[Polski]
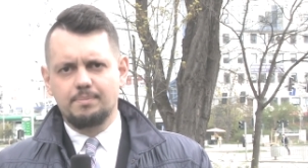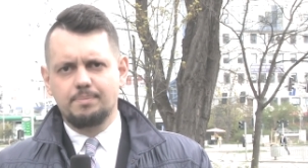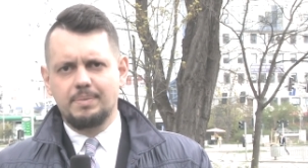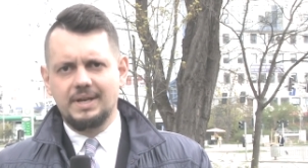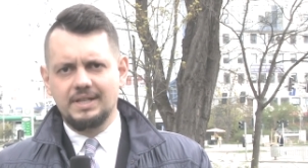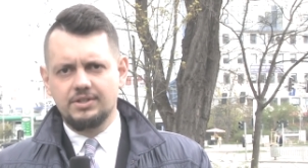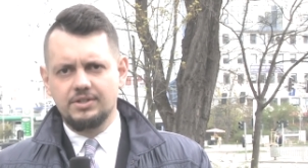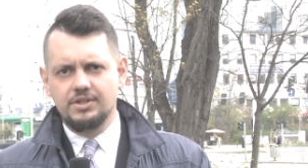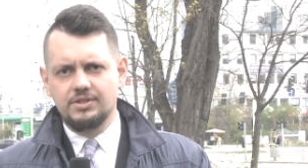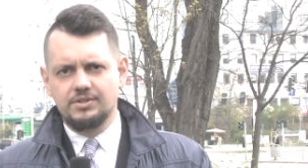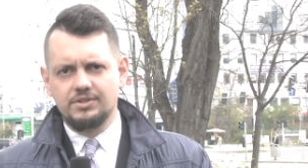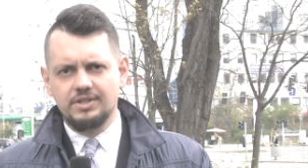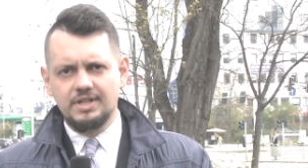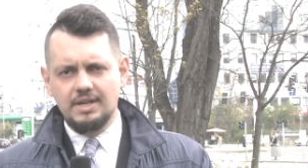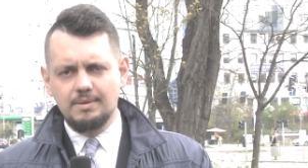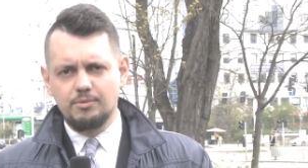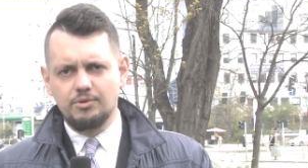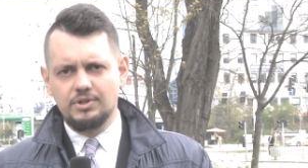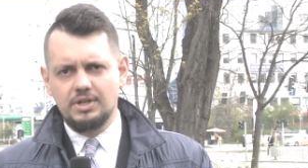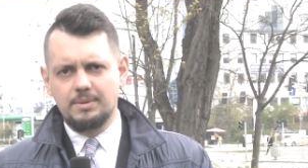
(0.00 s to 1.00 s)
patrzeć
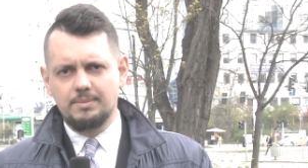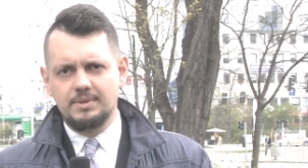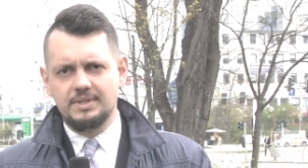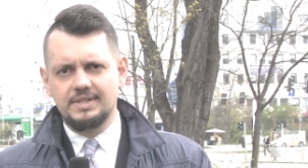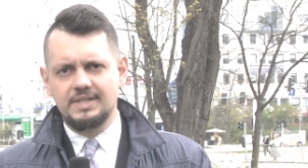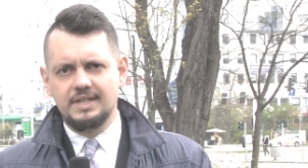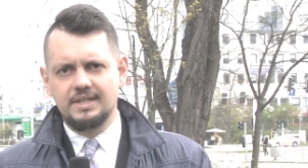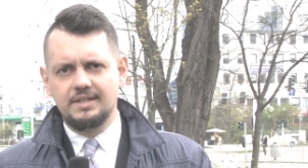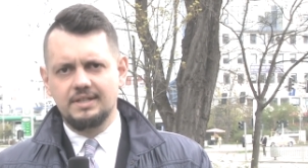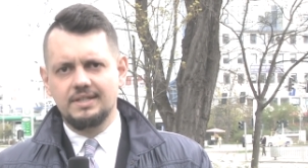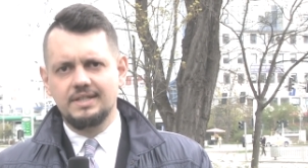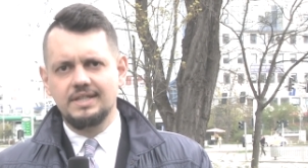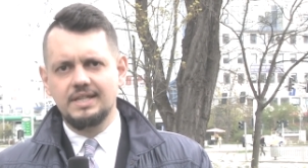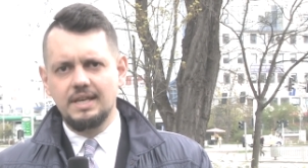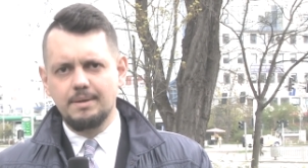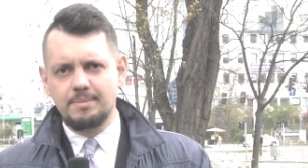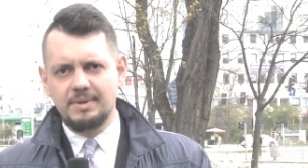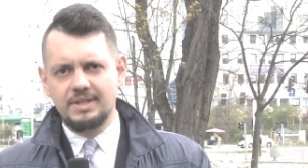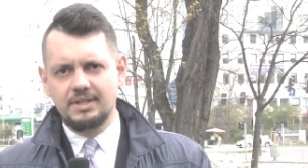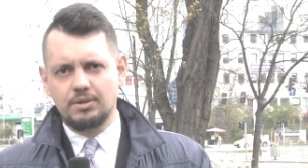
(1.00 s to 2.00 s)
nie nie możemy, ceny
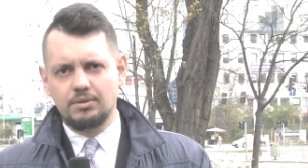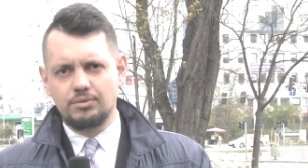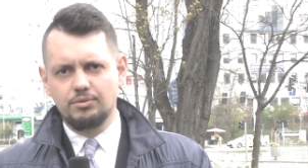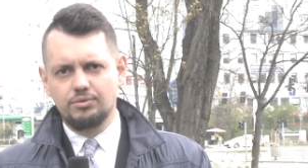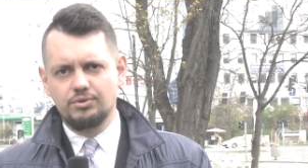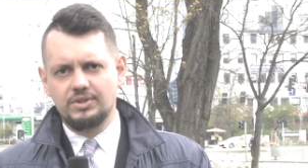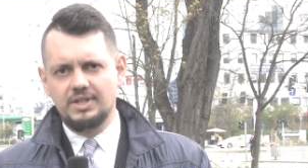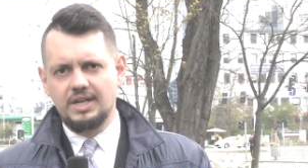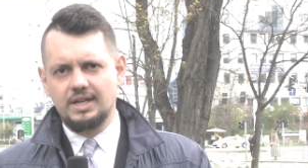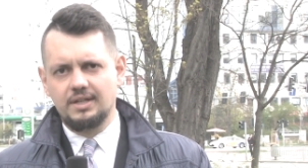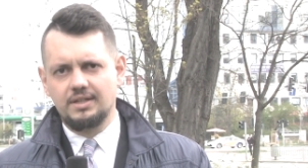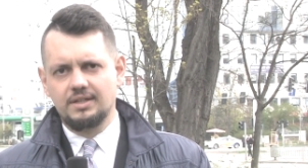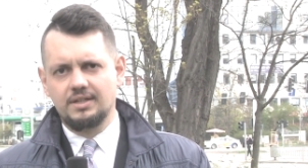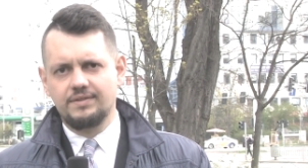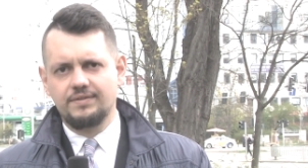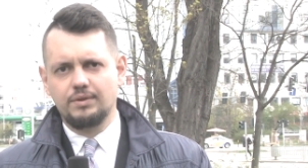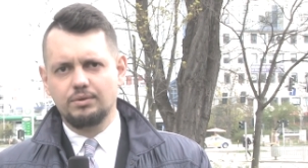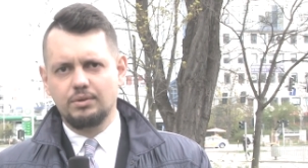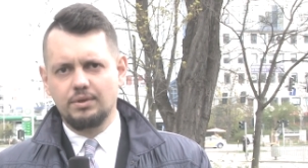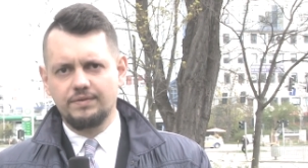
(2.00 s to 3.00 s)
nie będą już tak
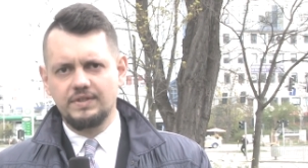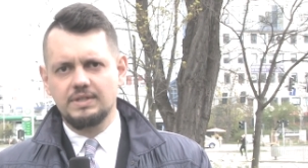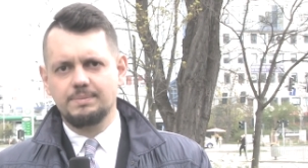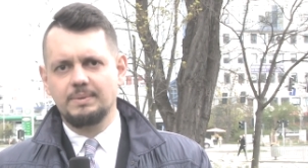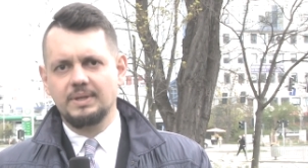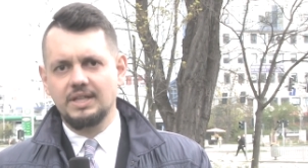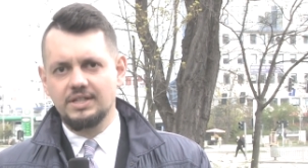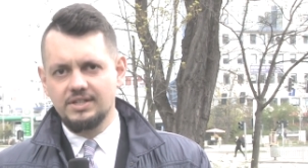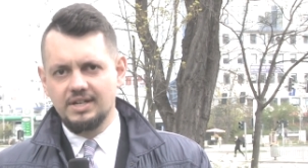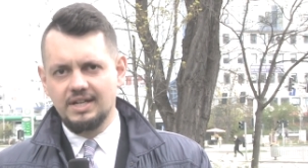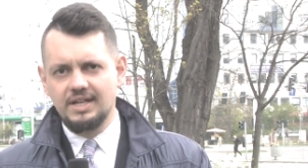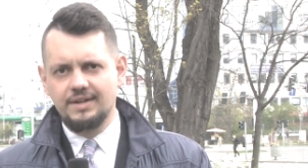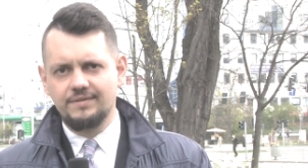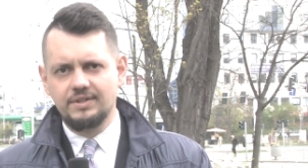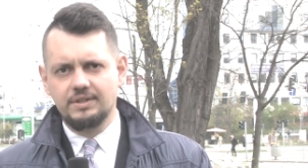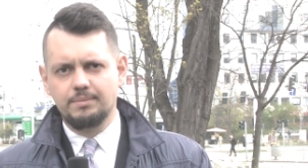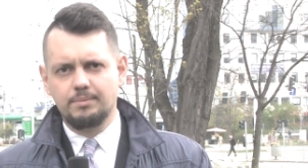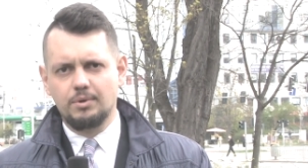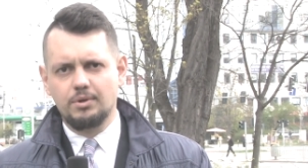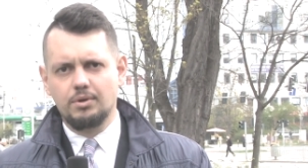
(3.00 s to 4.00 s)
gwałtownie spadać, a
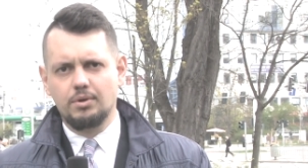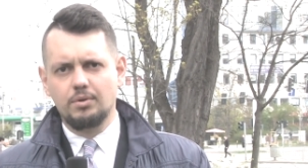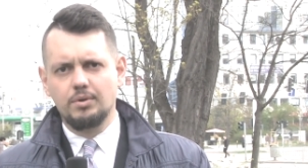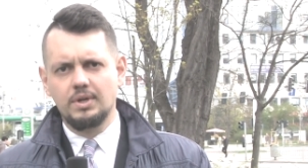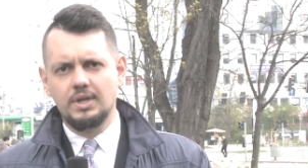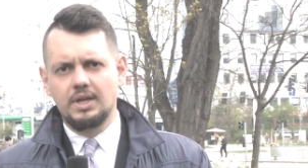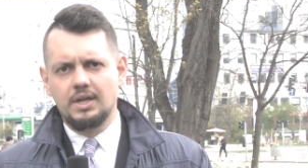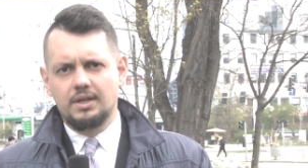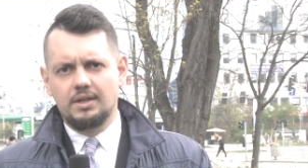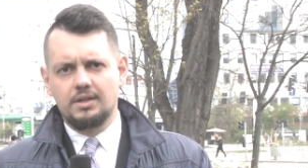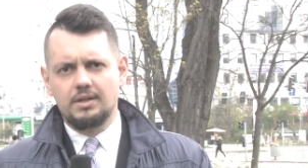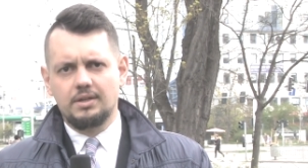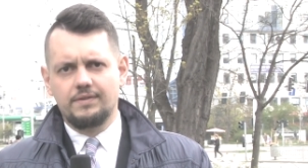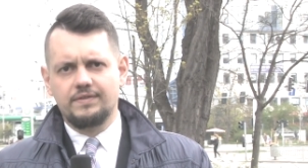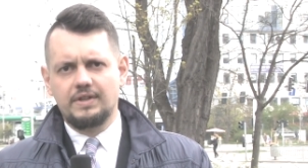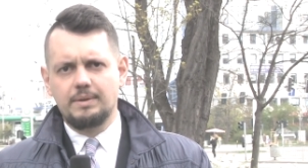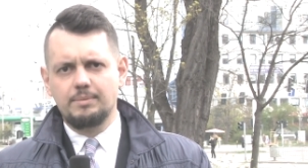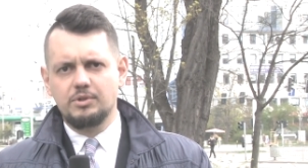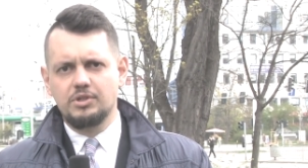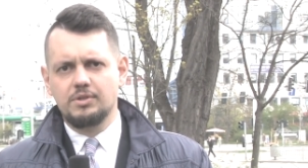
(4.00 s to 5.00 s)
nawet mogą
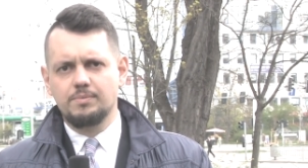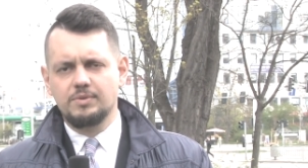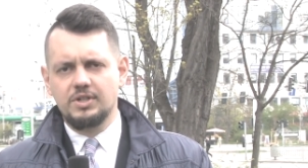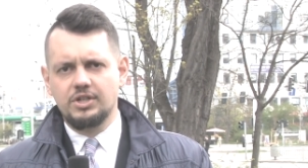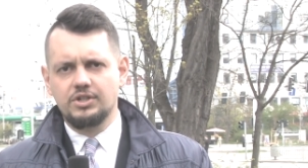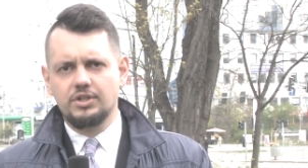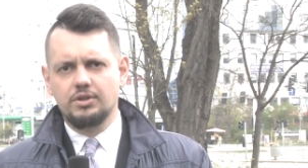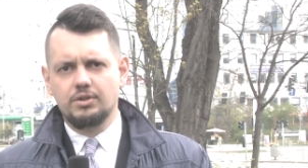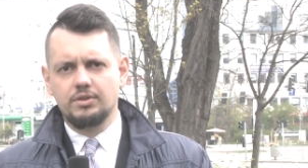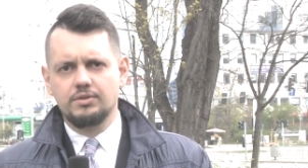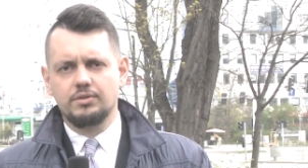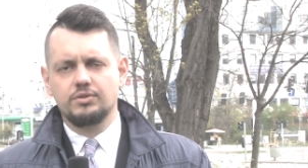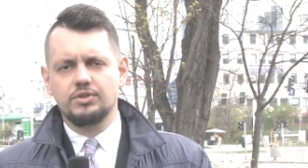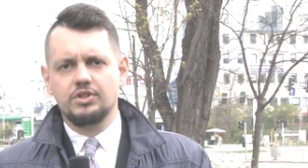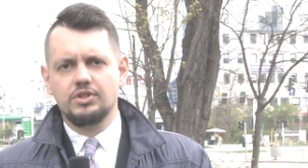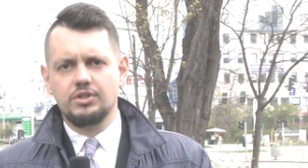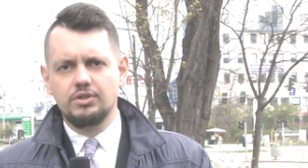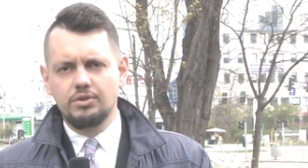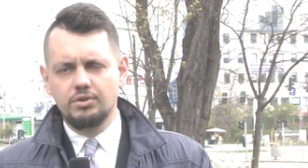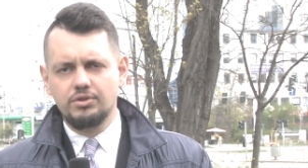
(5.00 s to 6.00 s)
y, w najbliższym czasie
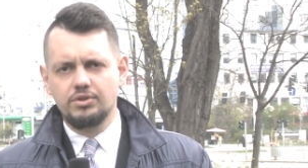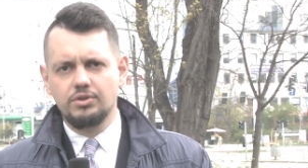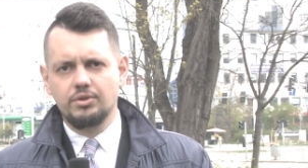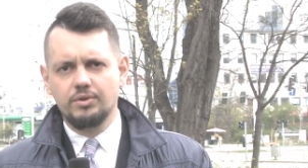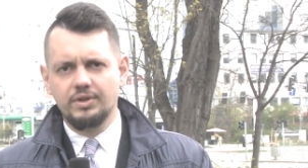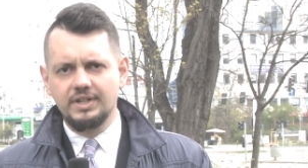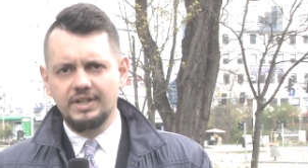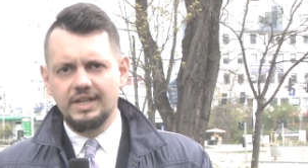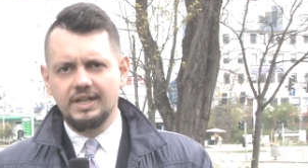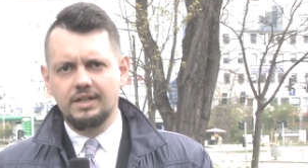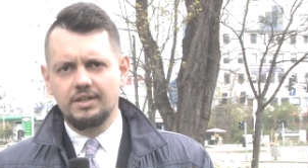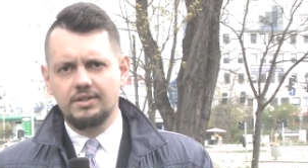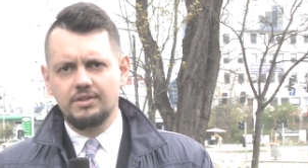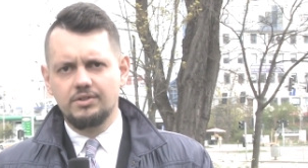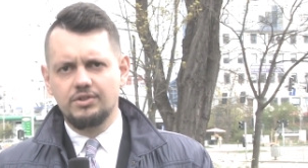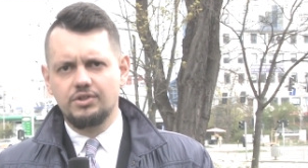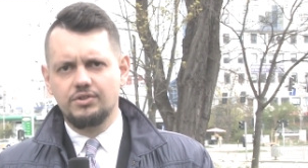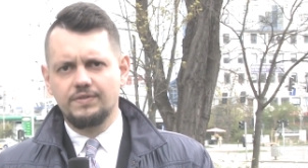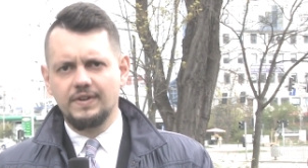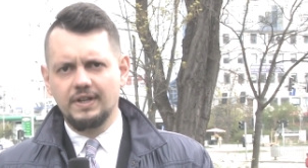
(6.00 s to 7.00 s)
rosnąć. Jeśli chodzi o rynek
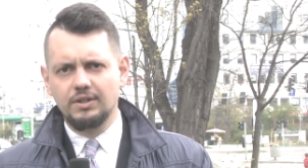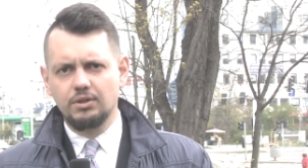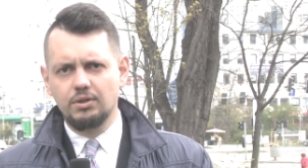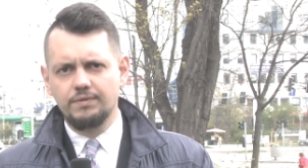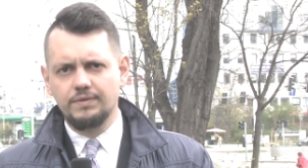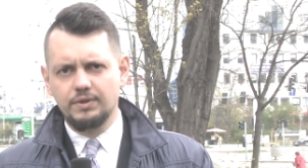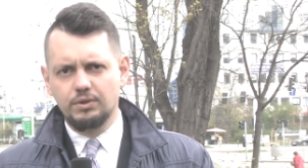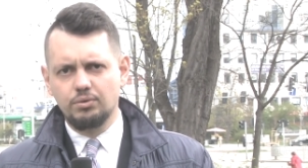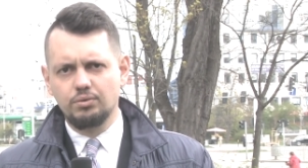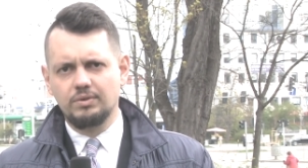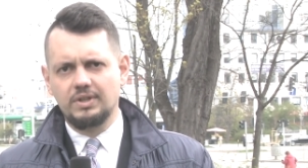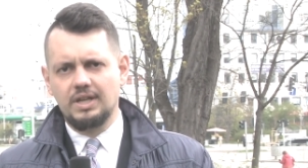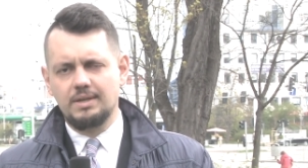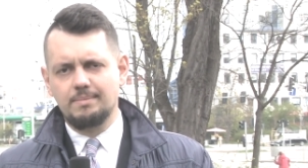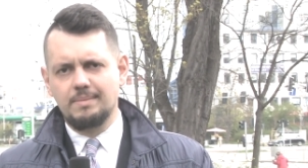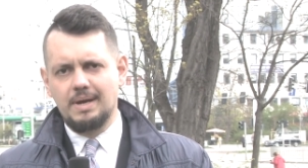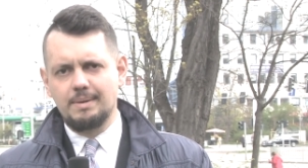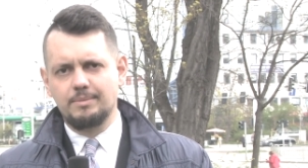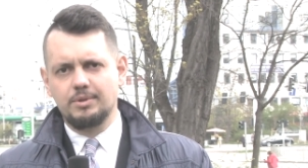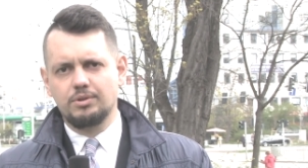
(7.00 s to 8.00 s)
y, światowy,
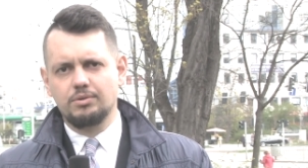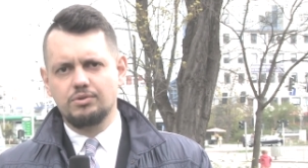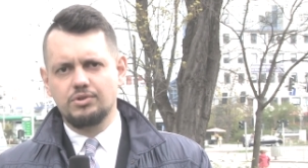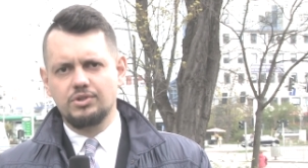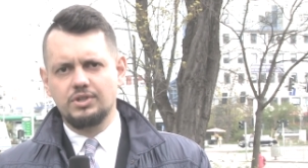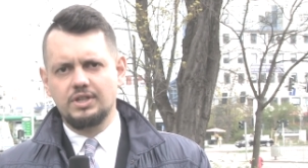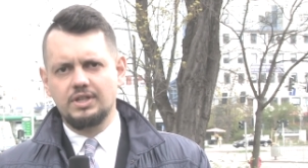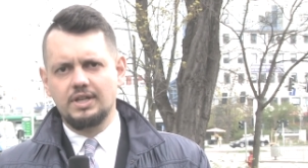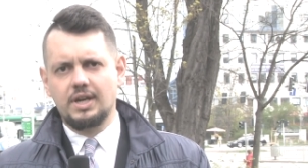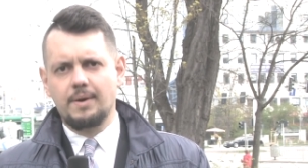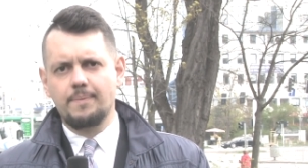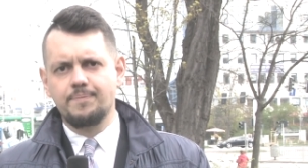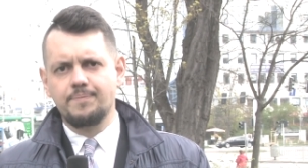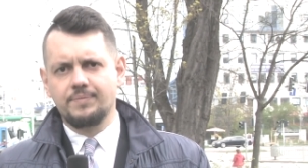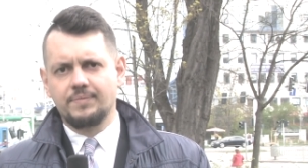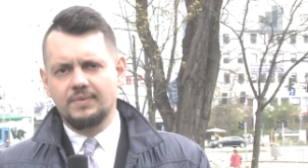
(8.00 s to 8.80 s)
tutaj mamy do czynienia